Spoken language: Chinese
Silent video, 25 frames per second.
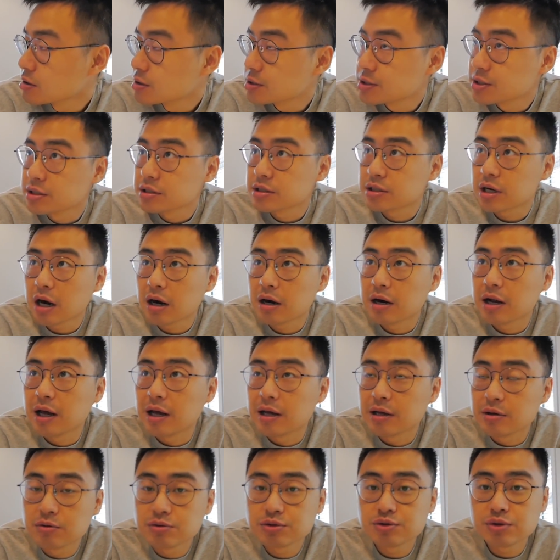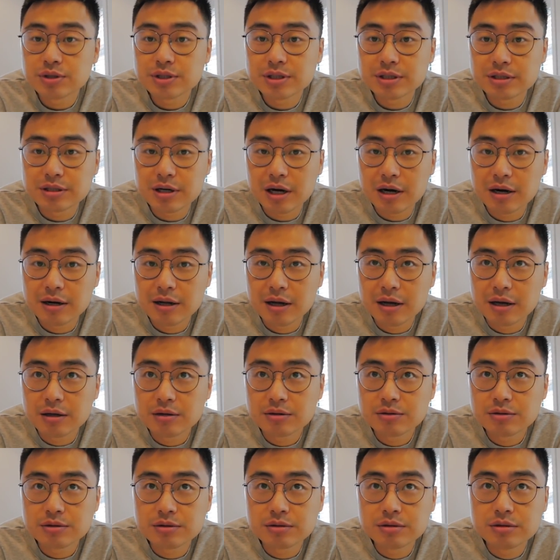四十二天，一共坐四十二天，
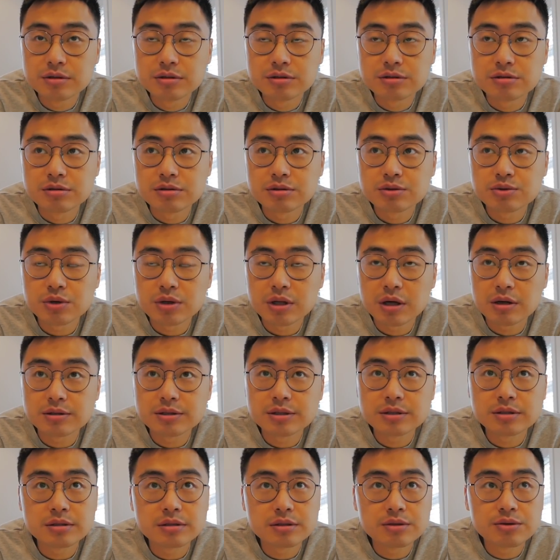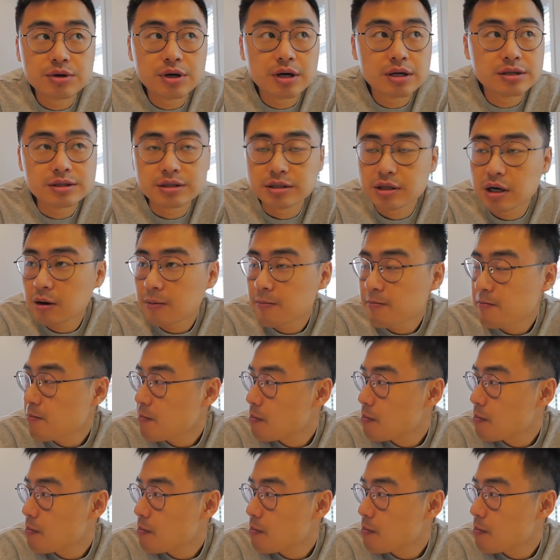一直坐到四月几号？